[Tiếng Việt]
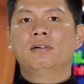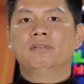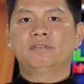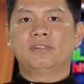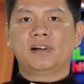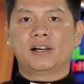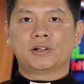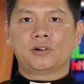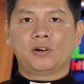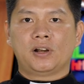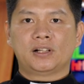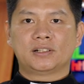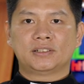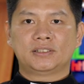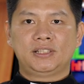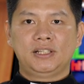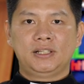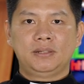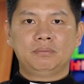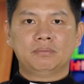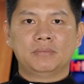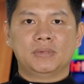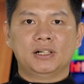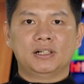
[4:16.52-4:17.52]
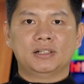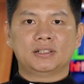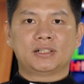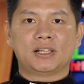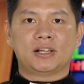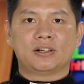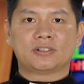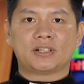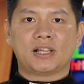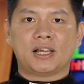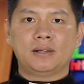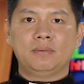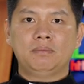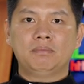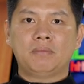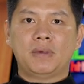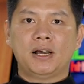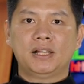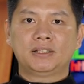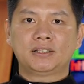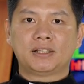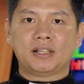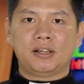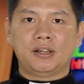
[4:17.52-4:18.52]
Và đoạn tin mừng theo Thánh
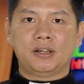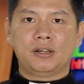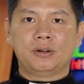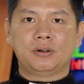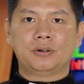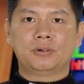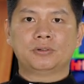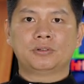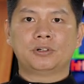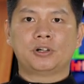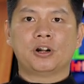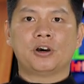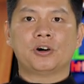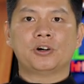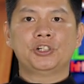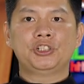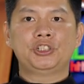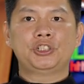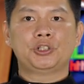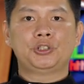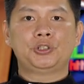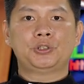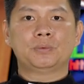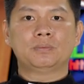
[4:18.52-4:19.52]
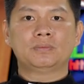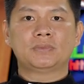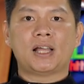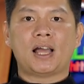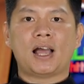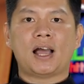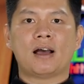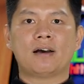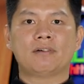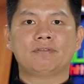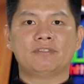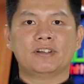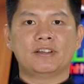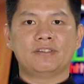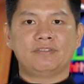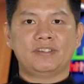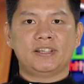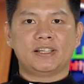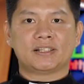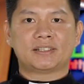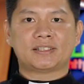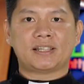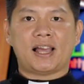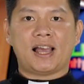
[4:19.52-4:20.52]
Mát-thêu nói cho chúng ta về
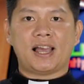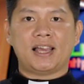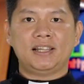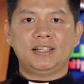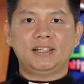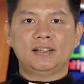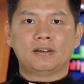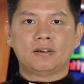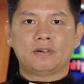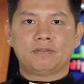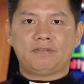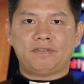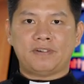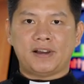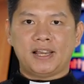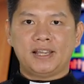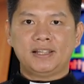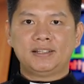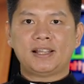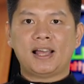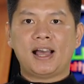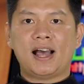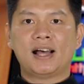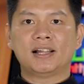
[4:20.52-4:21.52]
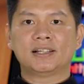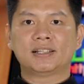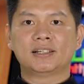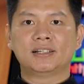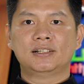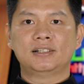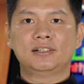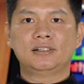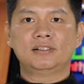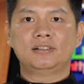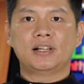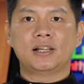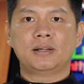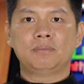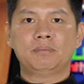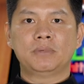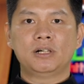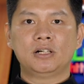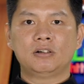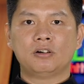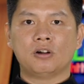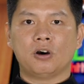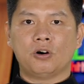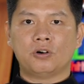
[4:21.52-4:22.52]
việc phải, phải tha thứ đến
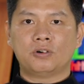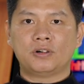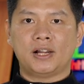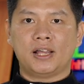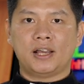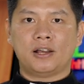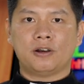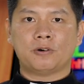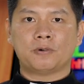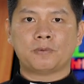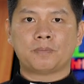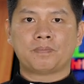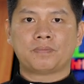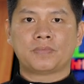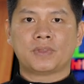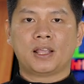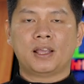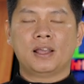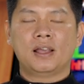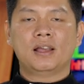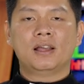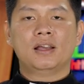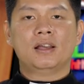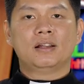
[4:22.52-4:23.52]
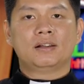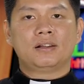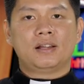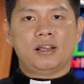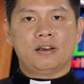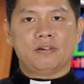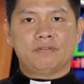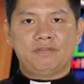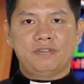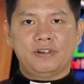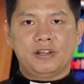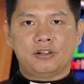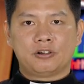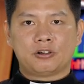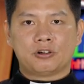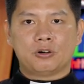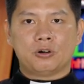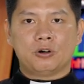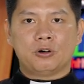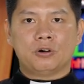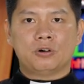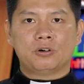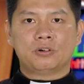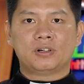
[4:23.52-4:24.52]
mức độ nào. Theo
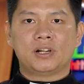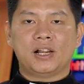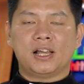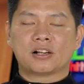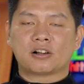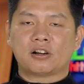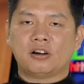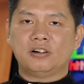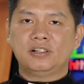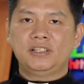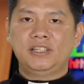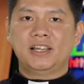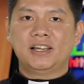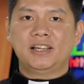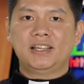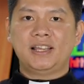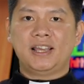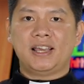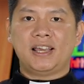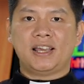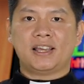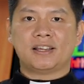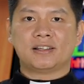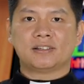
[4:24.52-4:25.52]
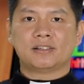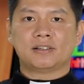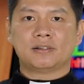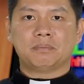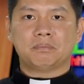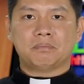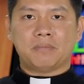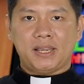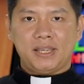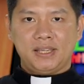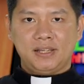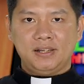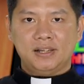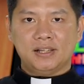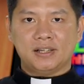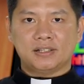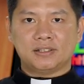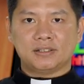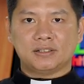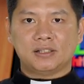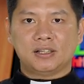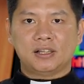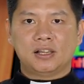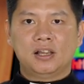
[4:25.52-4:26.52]
Phêrô là có giới hạn bảy
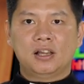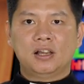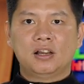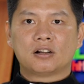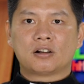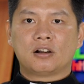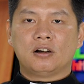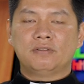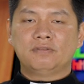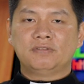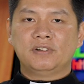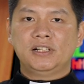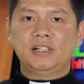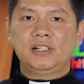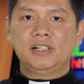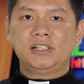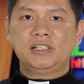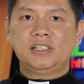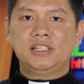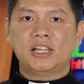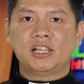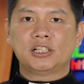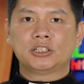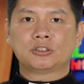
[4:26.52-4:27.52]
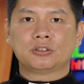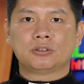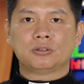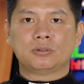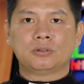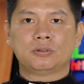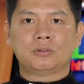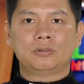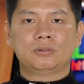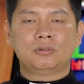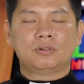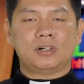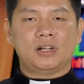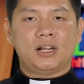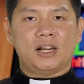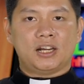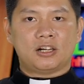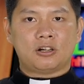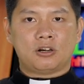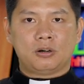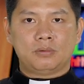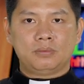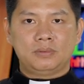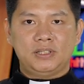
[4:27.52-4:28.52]
lần, còn với Đức Giêsu là
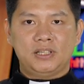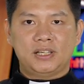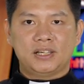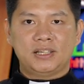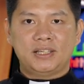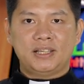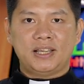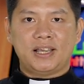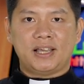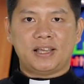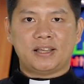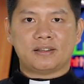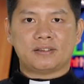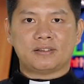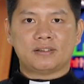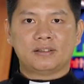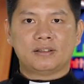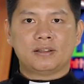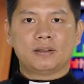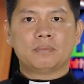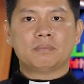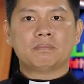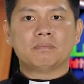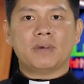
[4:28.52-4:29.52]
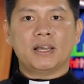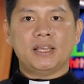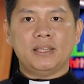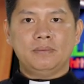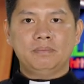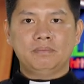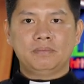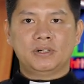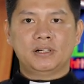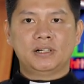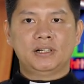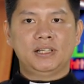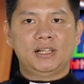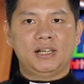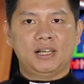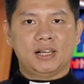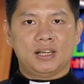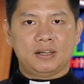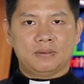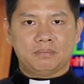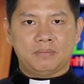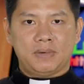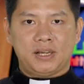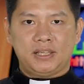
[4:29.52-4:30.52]
không giới hạn bảy mươi
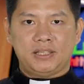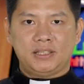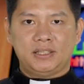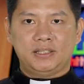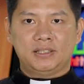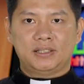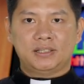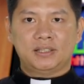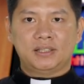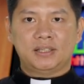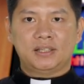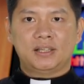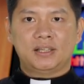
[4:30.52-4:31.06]
lần bảy.